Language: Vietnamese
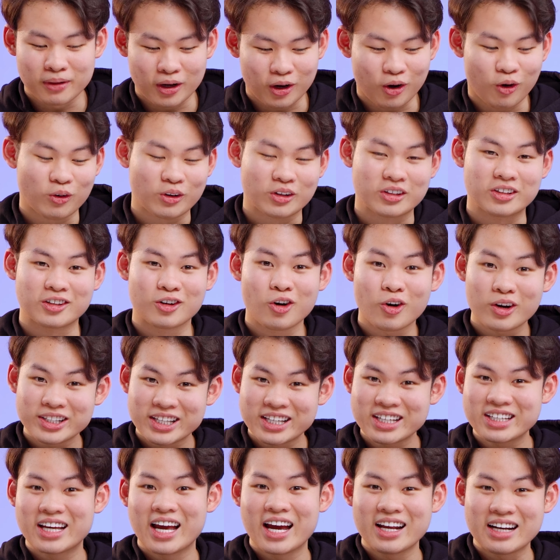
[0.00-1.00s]
mà còn được có cái
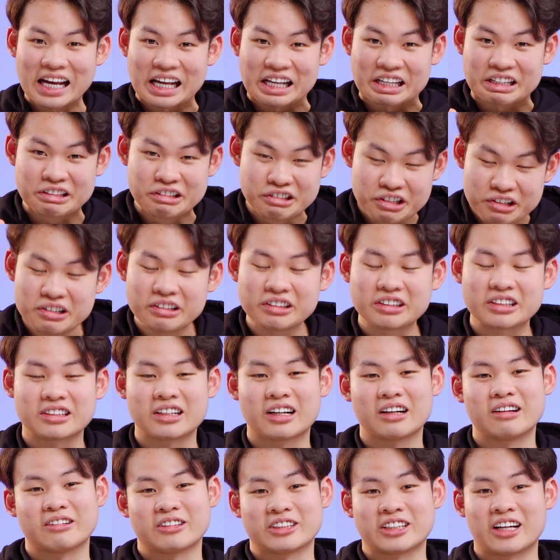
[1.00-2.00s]
thiết kế này trước
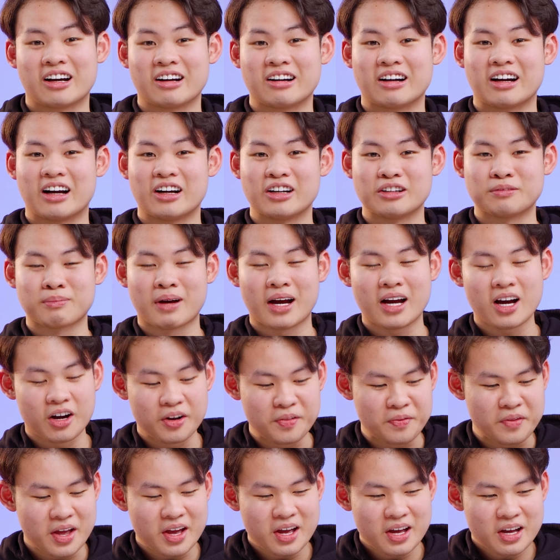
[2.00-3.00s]
nữa đó trời ơi má
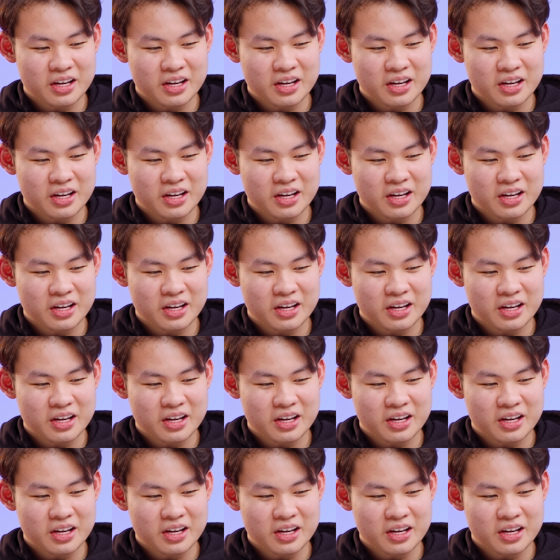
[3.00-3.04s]
ơi